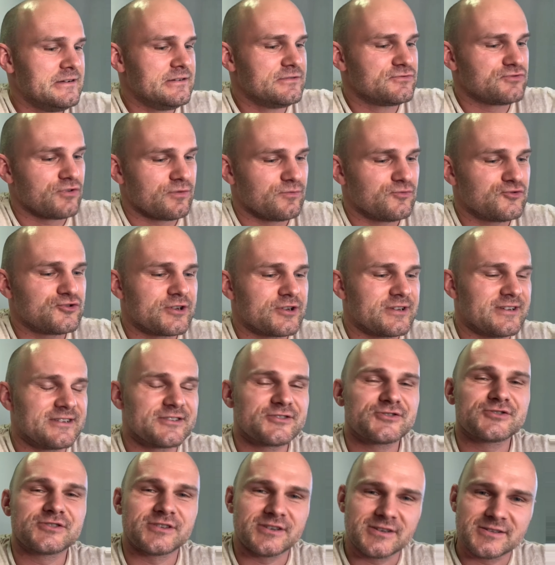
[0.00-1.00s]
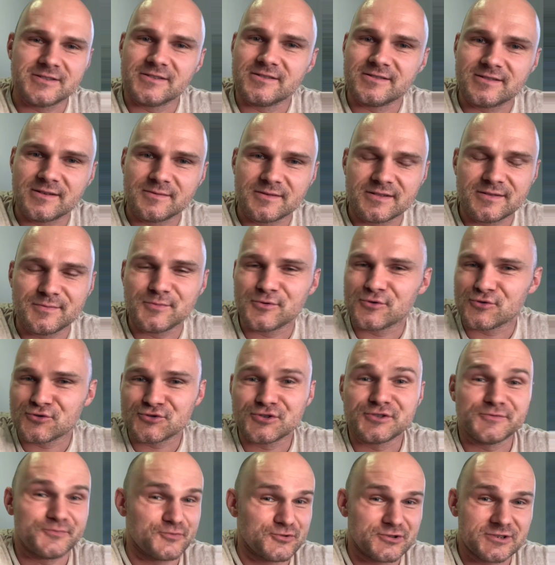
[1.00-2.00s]
to muszę jeszcze jeden temat
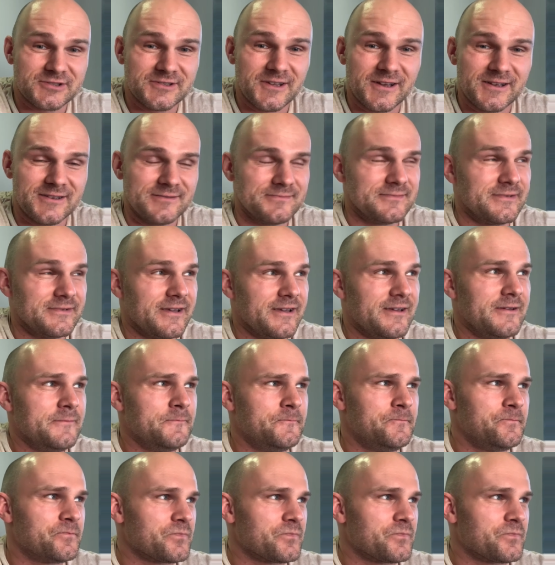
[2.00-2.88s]
poruszyć przynajmniej.